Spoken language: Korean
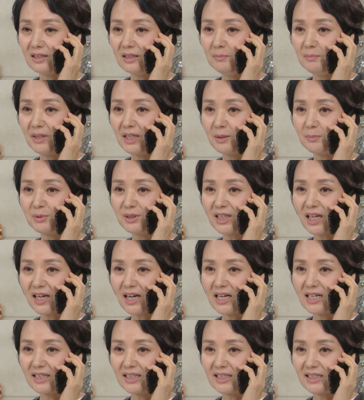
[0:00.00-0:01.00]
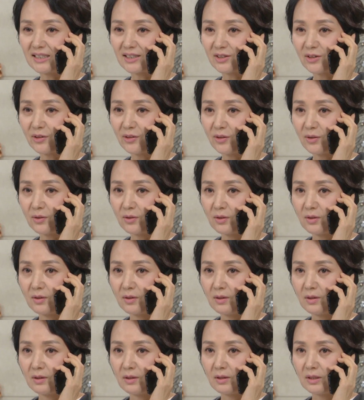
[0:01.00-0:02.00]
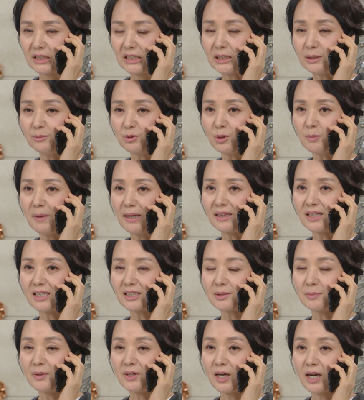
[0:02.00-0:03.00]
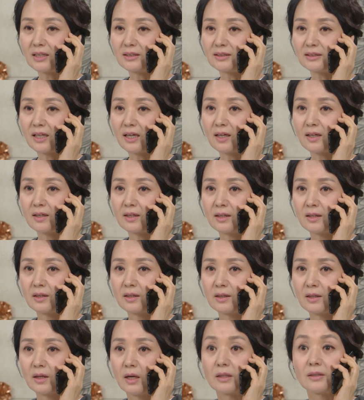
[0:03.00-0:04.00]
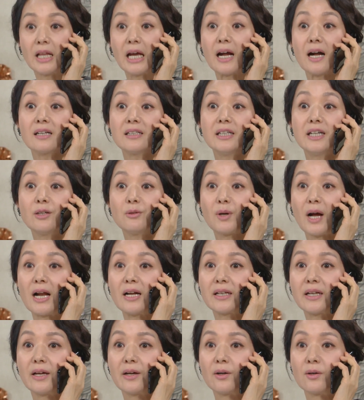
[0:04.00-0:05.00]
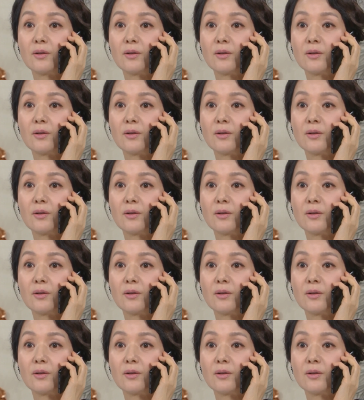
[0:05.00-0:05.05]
은밀히 부탁할 일이 있어요. 지금 좀 만났으면 하는데. 내가 그리로 갈게요.